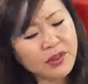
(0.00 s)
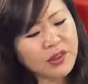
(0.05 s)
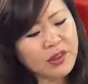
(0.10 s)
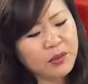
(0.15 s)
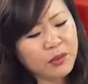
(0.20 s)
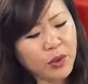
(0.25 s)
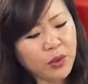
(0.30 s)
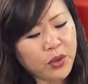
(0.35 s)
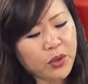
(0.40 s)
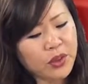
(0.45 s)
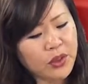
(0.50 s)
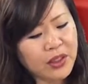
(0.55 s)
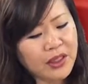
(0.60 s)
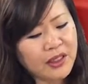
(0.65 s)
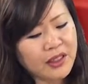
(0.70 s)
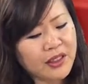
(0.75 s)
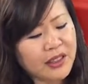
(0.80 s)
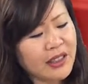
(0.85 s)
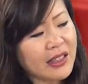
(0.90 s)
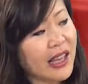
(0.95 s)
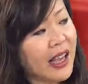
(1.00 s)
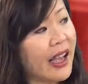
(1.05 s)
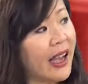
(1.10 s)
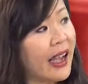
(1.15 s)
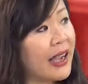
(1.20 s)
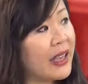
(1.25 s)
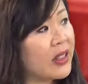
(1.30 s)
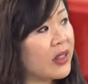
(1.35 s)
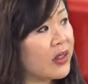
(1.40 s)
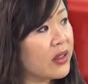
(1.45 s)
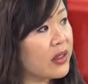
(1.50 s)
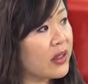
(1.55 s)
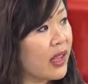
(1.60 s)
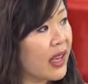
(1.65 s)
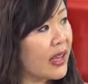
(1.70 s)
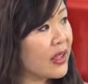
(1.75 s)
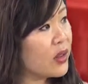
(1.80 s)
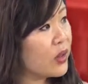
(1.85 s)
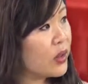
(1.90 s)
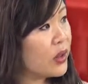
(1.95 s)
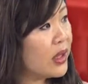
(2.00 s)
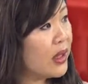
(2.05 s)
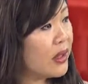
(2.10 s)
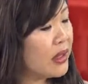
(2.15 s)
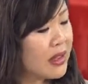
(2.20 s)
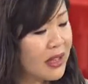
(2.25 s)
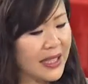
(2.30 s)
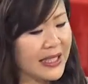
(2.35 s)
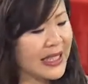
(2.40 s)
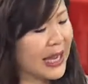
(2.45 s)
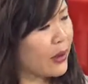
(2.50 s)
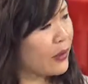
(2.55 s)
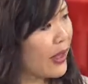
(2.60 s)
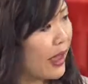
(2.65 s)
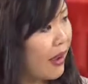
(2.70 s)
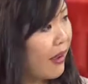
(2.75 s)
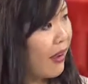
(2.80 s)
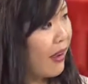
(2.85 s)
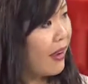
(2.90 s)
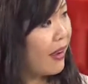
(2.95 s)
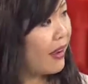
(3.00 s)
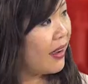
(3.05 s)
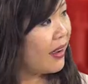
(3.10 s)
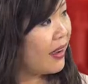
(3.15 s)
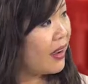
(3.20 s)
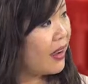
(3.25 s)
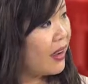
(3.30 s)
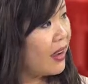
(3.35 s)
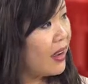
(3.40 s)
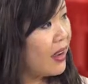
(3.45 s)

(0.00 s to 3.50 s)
từ một tuổi rưỡi tới hai hai tuổi á có 6 tháng à yeah. Dạ.